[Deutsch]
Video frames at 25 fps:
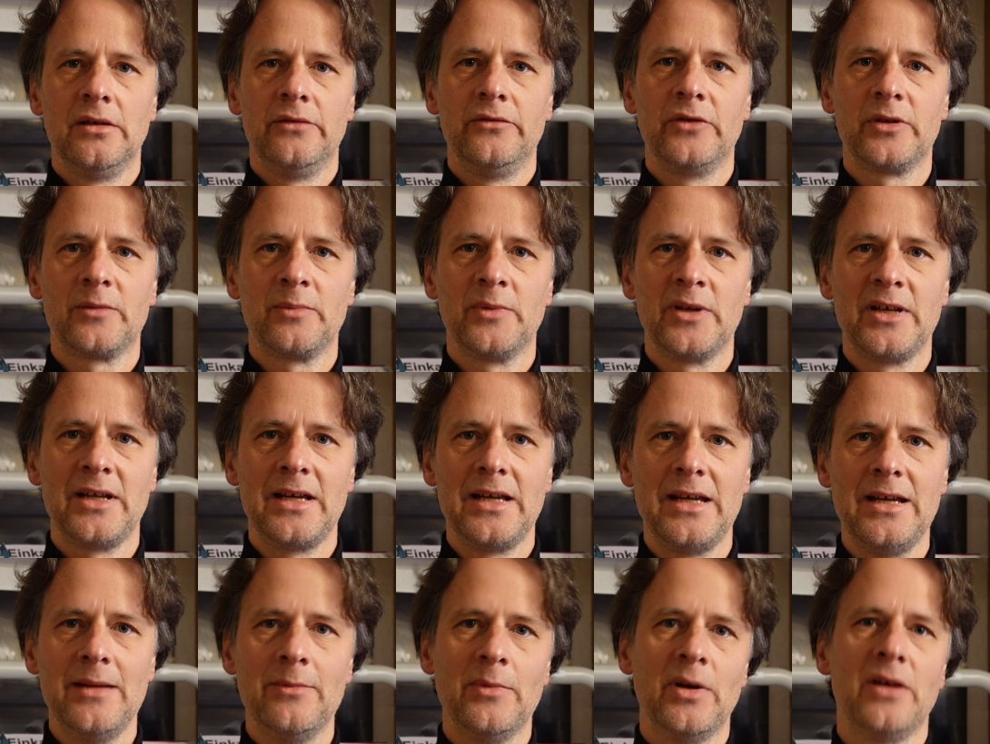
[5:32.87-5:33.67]
wird man
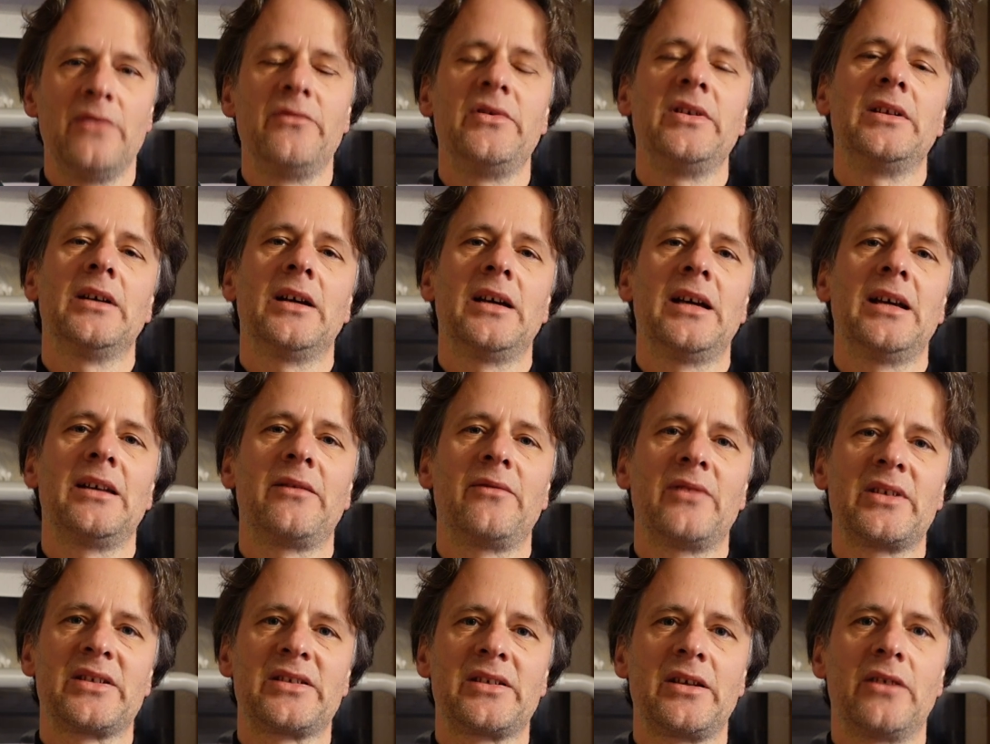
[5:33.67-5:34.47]
immer wieder
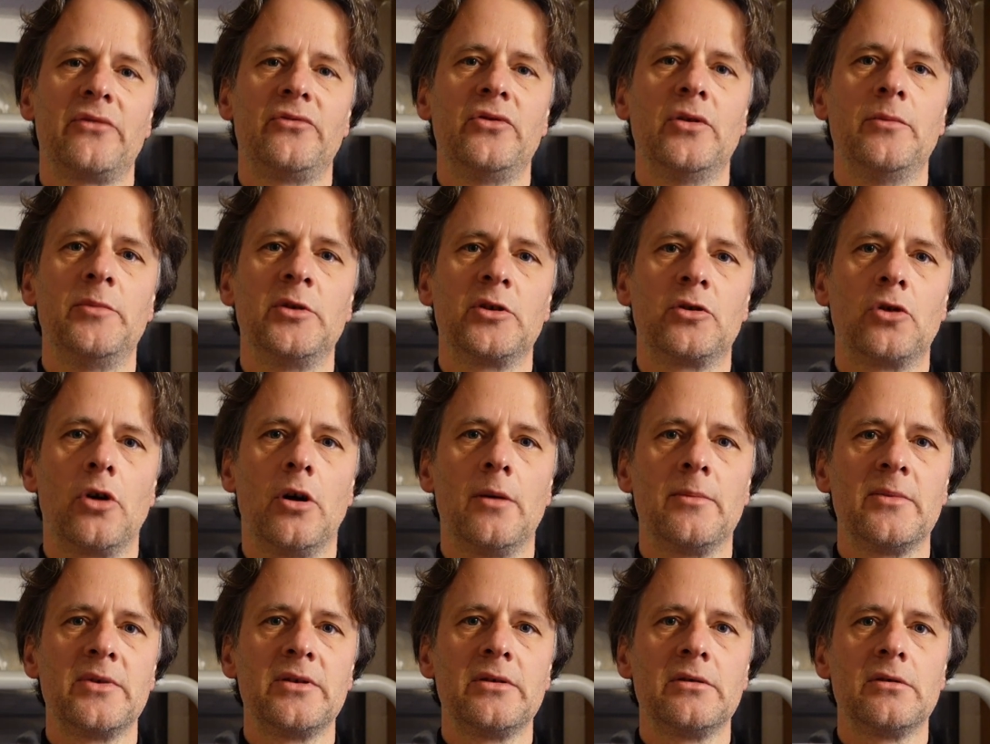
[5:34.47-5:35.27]
etwas dafür
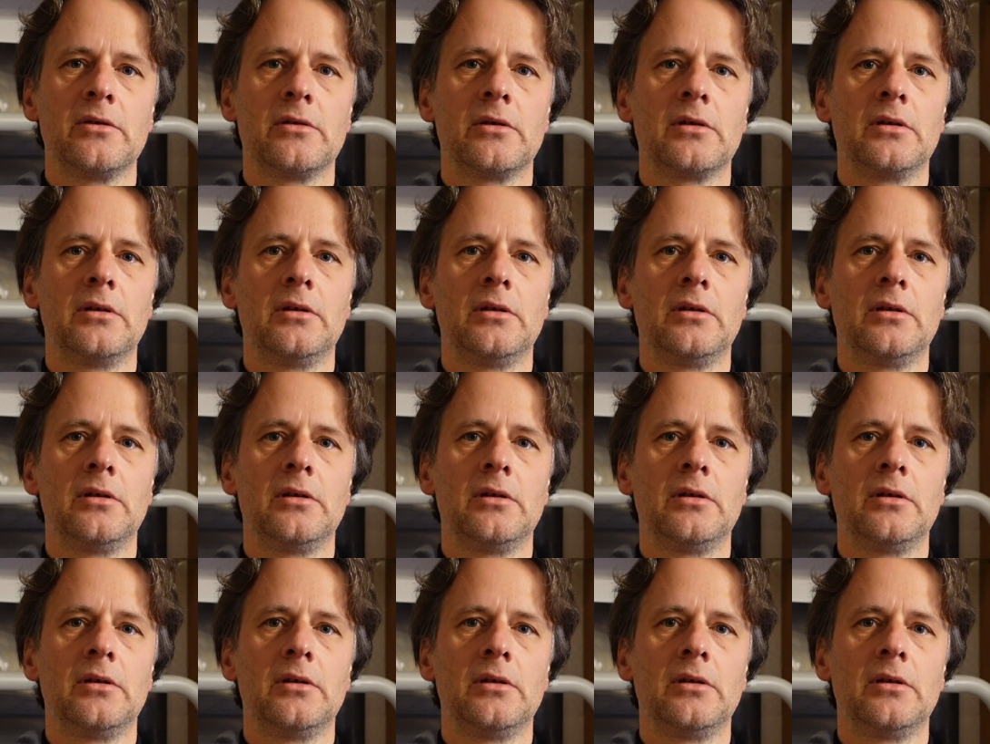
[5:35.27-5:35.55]
bekommen